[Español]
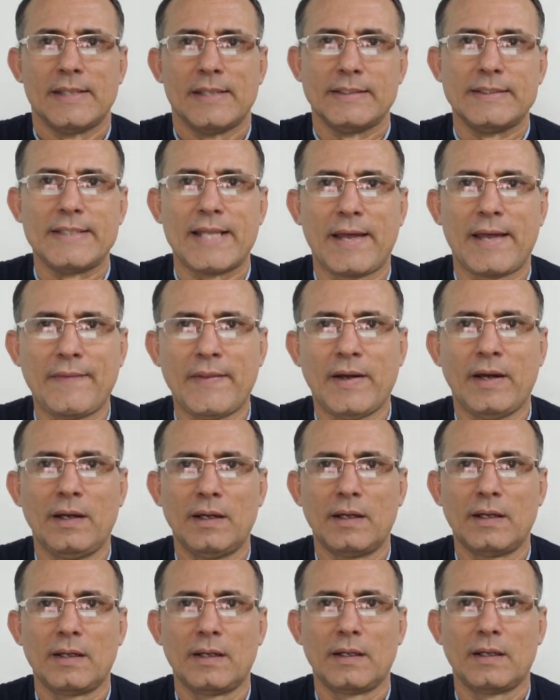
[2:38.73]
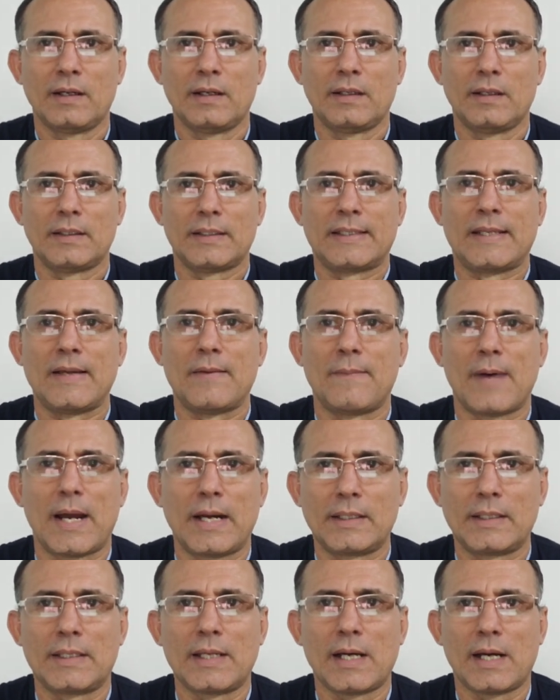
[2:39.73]
nada que
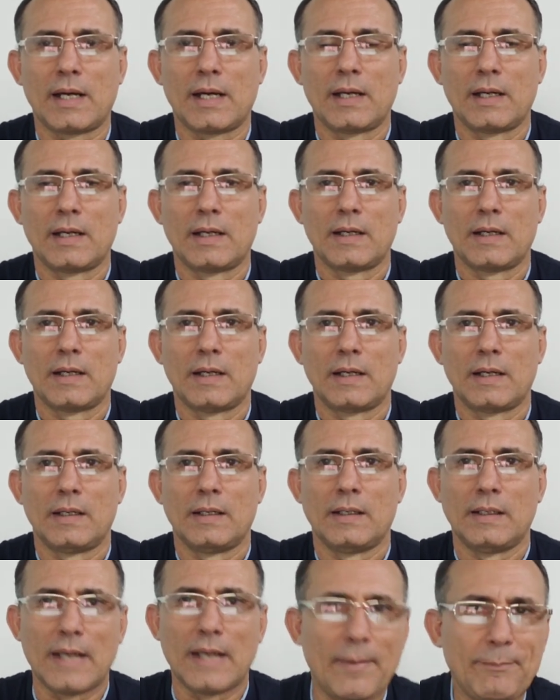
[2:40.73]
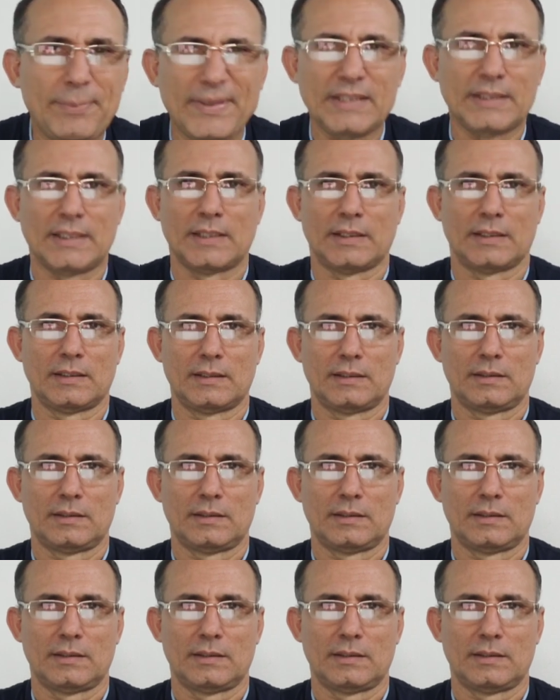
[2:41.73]
valga la pena.